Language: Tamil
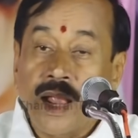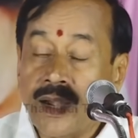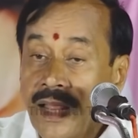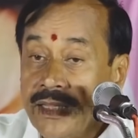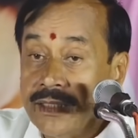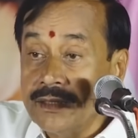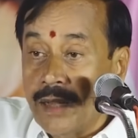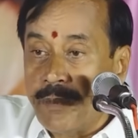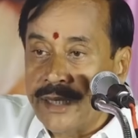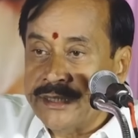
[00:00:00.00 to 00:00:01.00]
ஆனால்
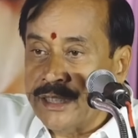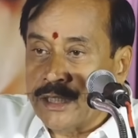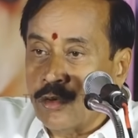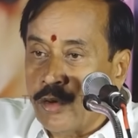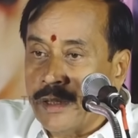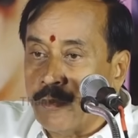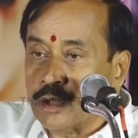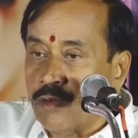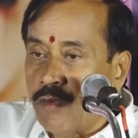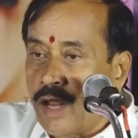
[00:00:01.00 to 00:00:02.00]
இந்த பட்ஜெட்டினுடைய
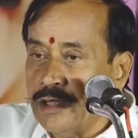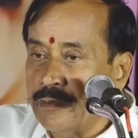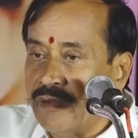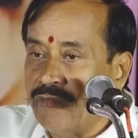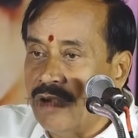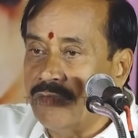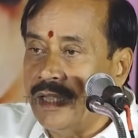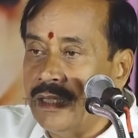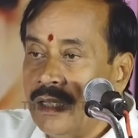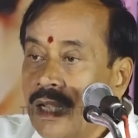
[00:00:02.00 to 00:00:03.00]
மொத்த வால்யூம் எவ்வளவு